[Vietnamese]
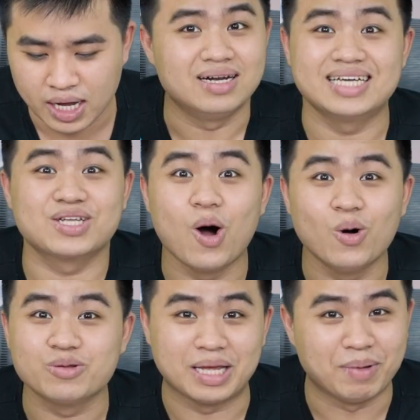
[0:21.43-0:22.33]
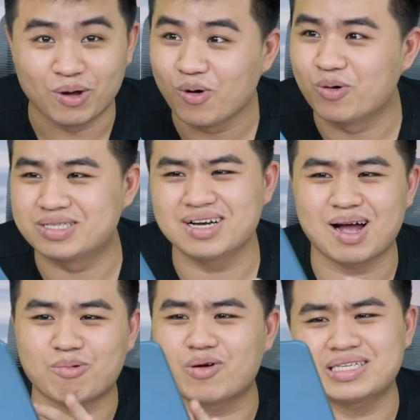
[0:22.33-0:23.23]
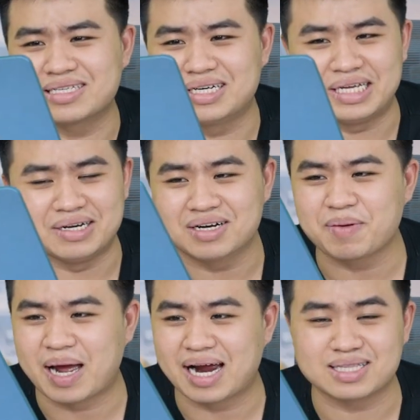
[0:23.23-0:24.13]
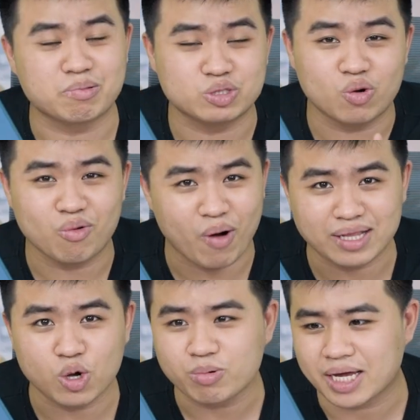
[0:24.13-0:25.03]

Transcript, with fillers: Let's go, tìm hiểu luôn chứ không có chần chừ gì nữa các bạn à, thông số nó quá tốt